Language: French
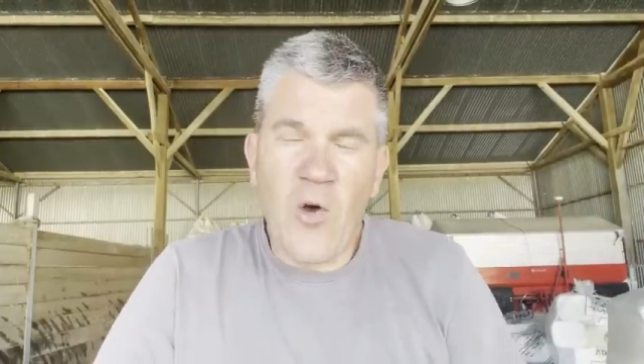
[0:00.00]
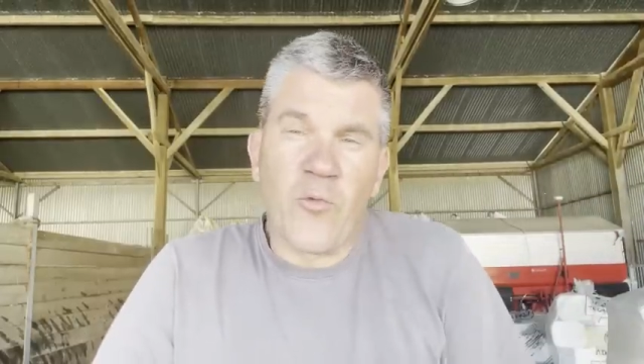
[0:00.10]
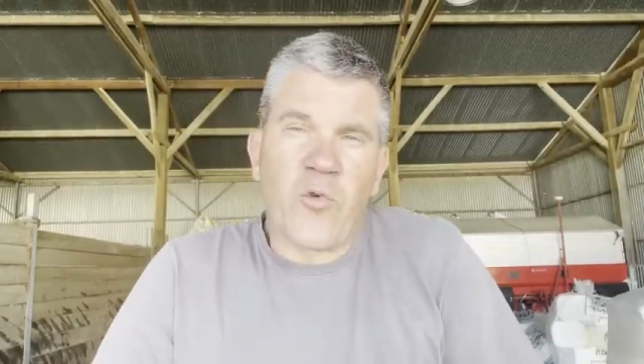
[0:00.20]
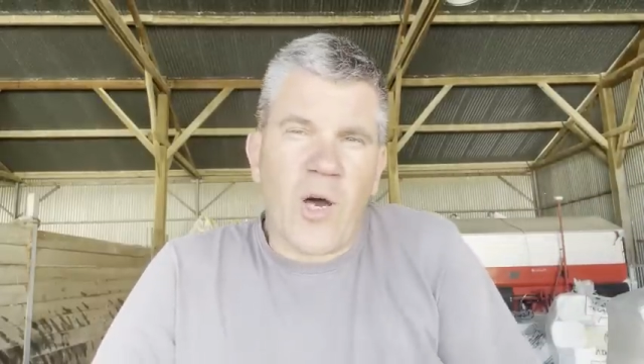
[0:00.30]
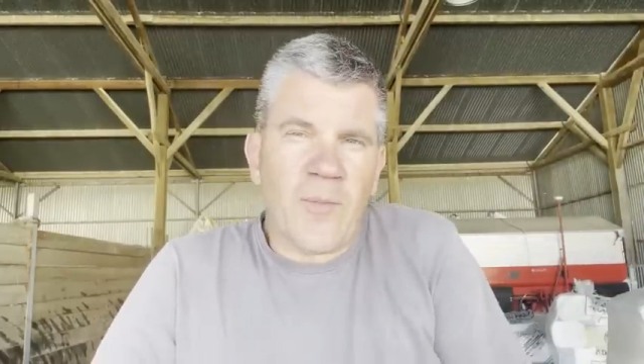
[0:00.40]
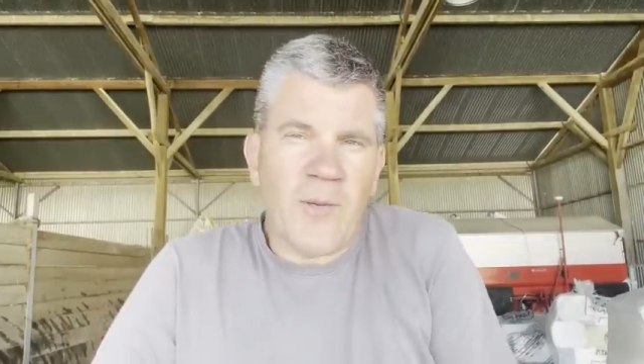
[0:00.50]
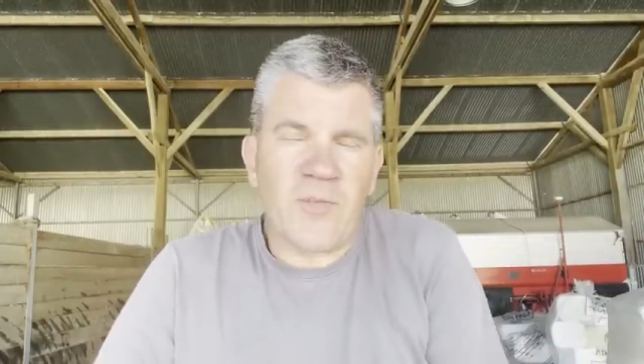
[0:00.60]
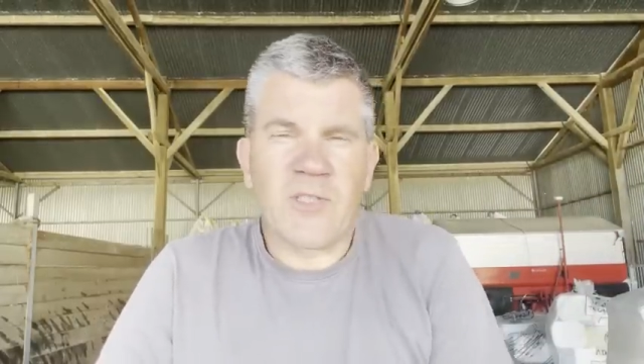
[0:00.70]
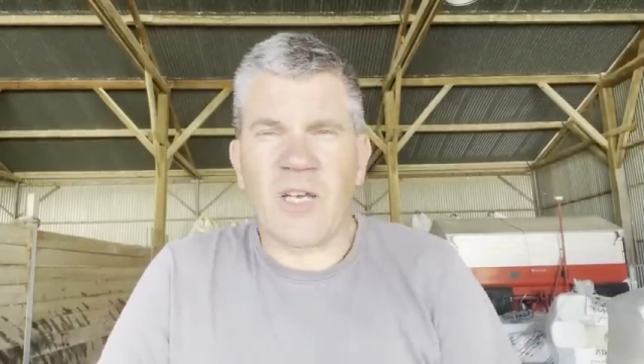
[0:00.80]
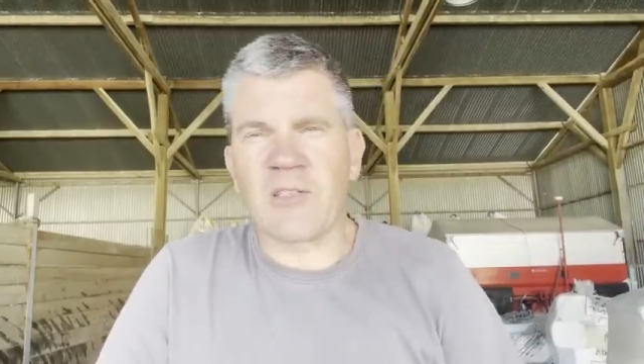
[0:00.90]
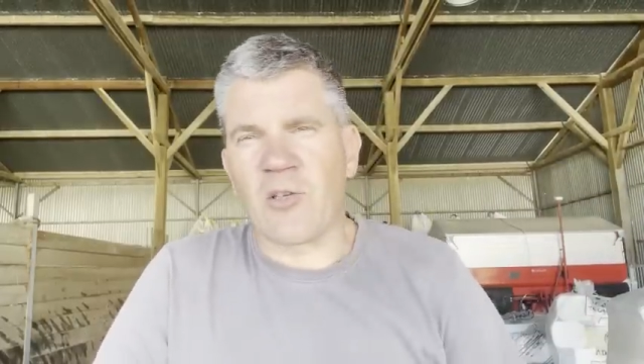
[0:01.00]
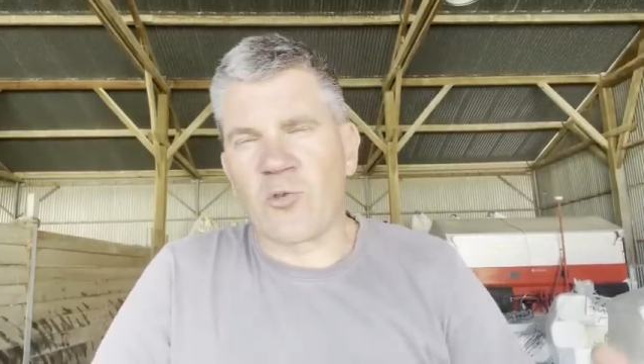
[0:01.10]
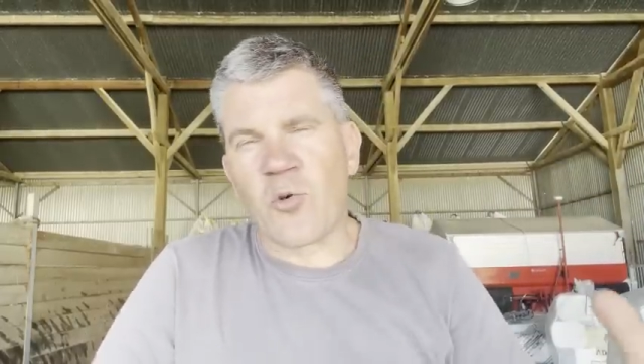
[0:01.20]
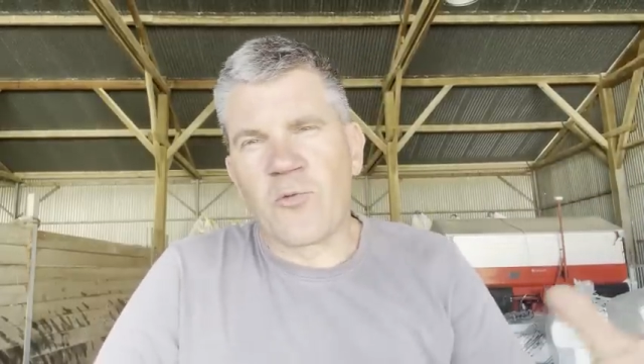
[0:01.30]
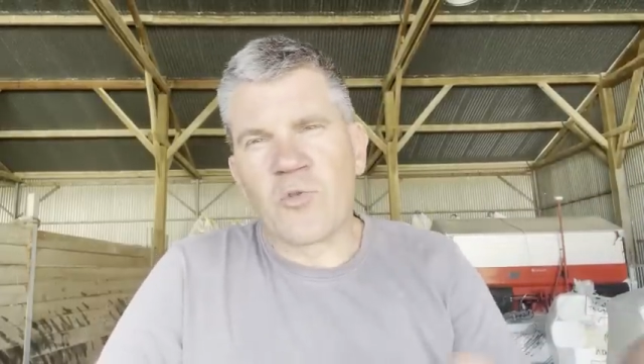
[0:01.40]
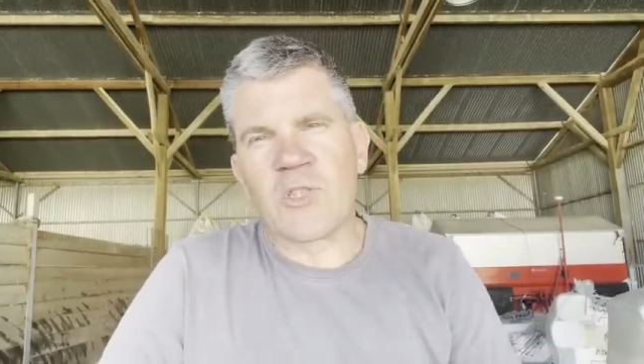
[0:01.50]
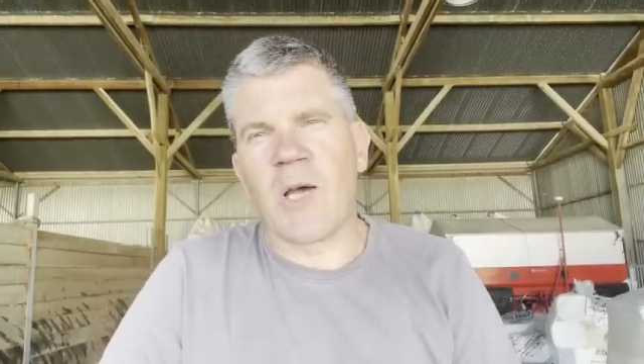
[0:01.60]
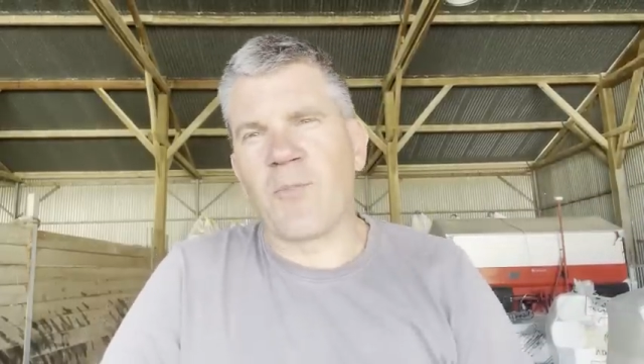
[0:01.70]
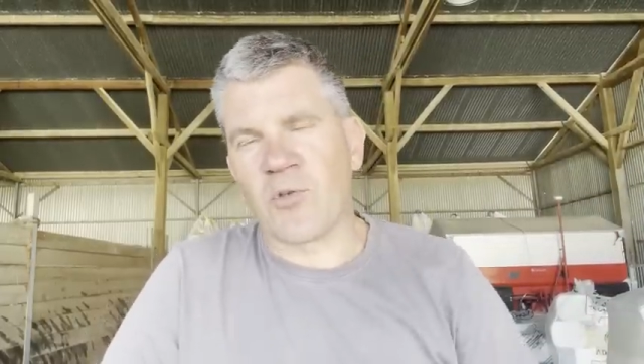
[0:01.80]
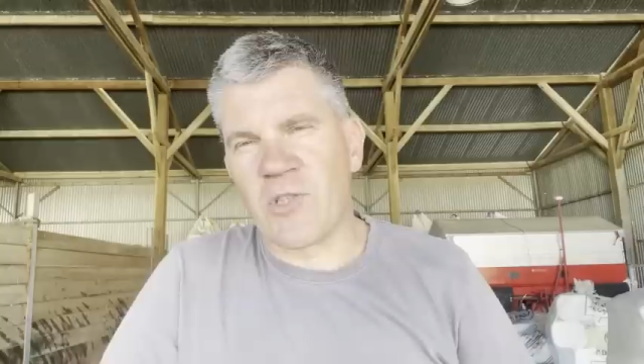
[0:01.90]
voire même certains d'entre vous qui
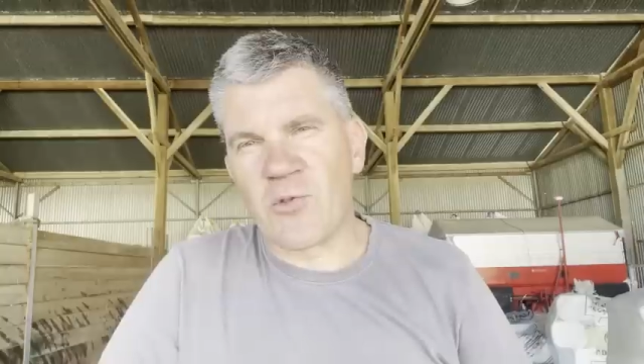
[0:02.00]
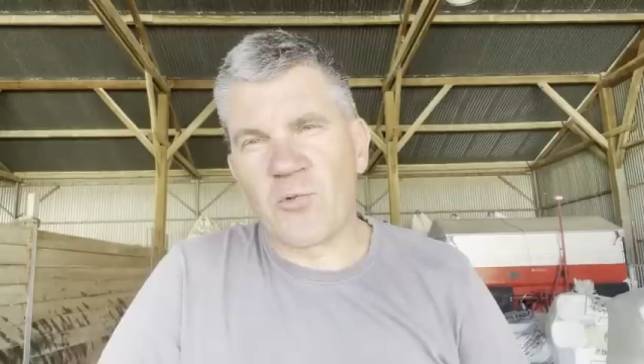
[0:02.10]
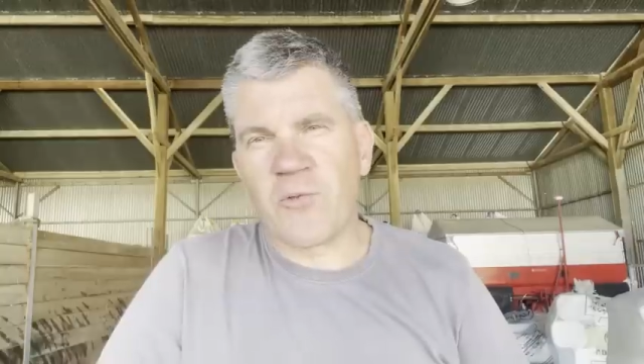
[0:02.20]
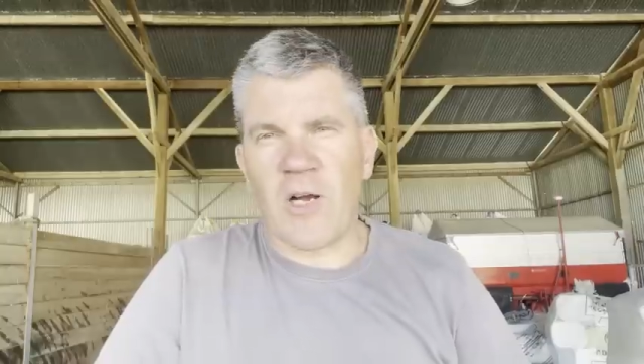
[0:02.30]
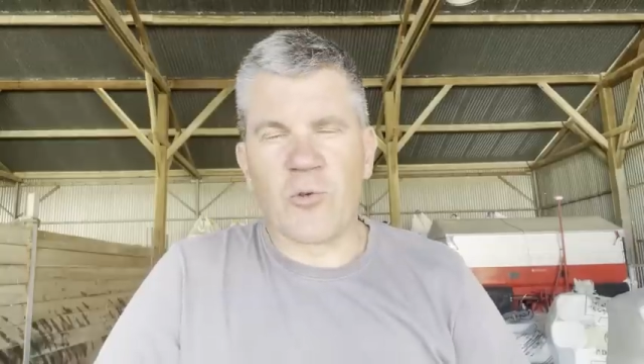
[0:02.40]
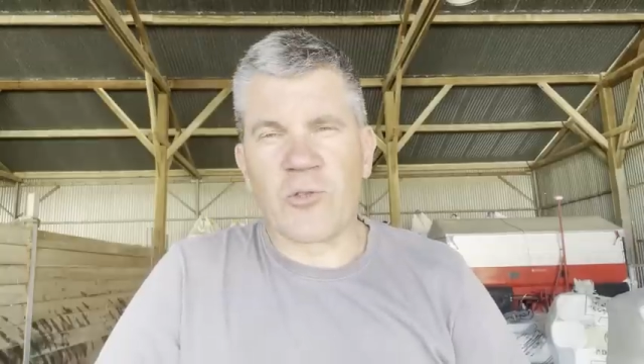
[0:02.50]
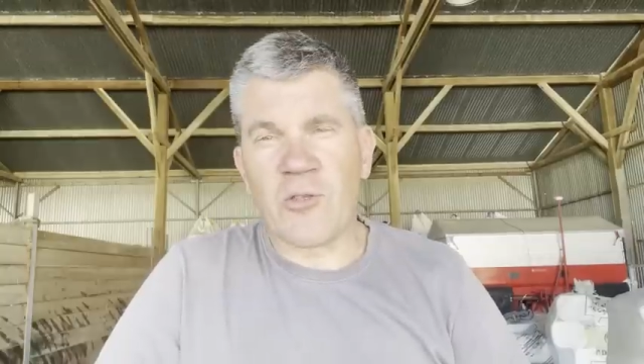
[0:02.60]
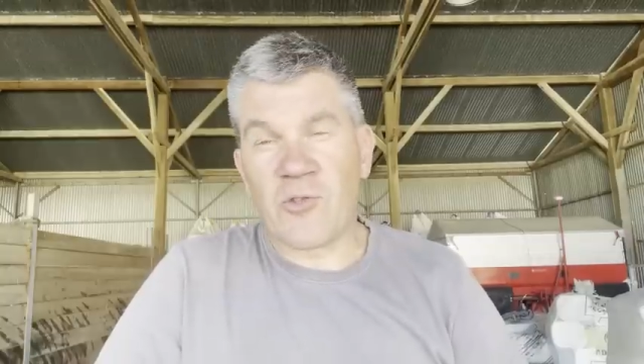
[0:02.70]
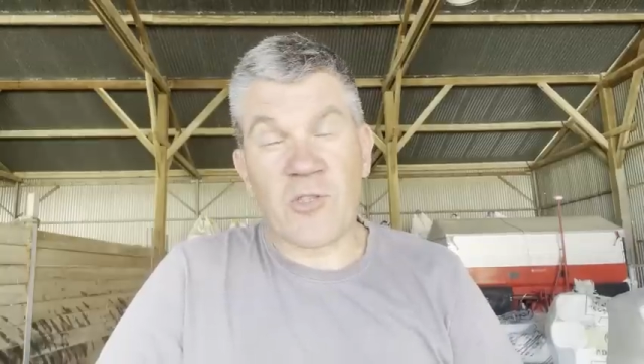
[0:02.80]
apportent des soufres à l'automne,